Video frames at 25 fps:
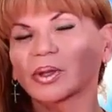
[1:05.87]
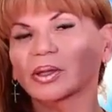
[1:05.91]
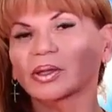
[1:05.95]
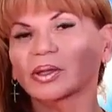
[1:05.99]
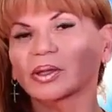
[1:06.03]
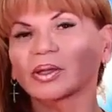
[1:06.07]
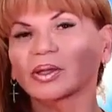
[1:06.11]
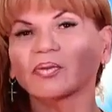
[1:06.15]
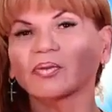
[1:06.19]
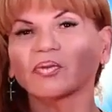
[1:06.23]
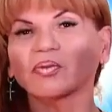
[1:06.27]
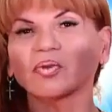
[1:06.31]

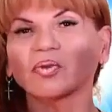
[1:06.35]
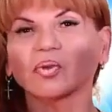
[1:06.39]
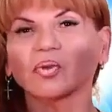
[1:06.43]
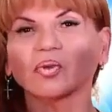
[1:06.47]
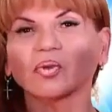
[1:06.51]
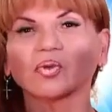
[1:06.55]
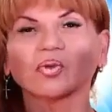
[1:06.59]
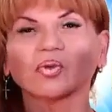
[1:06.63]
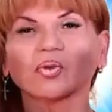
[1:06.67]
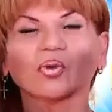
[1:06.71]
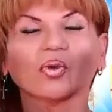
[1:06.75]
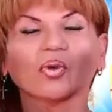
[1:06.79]
Sin más, te
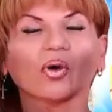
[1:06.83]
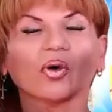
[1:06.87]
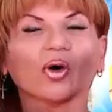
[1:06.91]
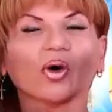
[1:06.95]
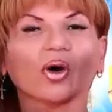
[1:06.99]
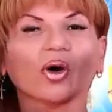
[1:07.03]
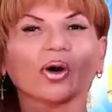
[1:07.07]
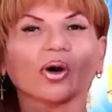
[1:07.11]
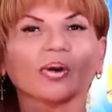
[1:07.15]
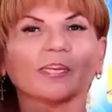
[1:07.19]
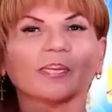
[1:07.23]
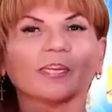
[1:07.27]
invitamos
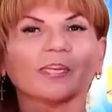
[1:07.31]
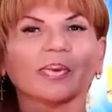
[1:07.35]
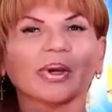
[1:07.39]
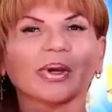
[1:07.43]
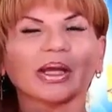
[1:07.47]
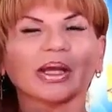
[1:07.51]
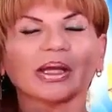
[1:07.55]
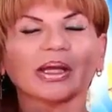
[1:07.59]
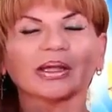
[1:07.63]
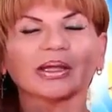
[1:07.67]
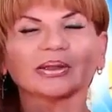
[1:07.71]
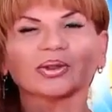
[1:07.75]
a ver tu
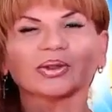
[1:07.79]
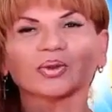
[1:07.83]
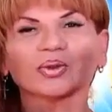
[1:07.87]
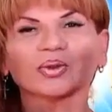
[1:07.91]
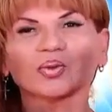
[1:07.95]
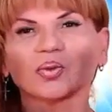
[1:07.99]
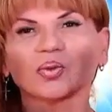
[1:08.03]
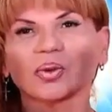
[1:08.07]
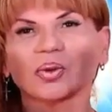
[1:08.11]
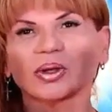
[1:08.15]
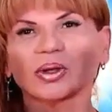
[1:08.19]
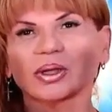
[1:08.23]
signo y
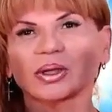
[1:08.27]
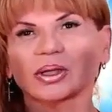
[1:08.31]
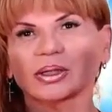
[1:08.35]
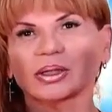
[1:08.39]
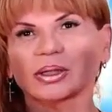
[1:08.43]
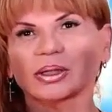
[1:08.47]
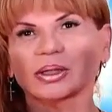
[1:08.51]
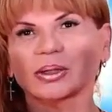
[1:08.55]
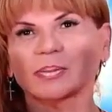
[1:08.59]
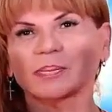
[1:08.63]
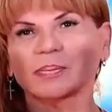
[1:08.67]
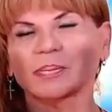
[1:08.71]
deja tu
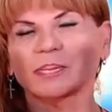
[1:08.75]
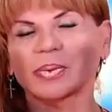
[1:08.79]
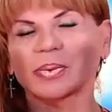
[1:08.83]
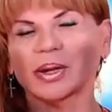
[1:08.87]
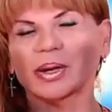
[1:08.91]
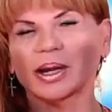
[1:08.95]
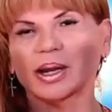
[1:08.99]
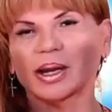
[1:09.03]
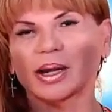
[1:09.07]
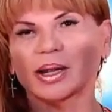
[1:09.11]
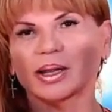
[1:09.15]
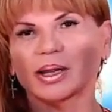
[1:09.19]
comentario
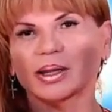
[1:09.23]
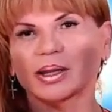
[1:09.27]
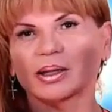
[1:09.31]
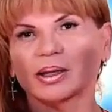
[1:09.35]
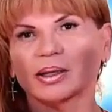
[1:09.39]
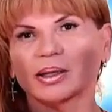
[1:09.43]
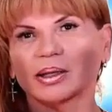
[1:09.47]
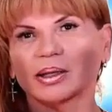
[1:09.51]
si tienes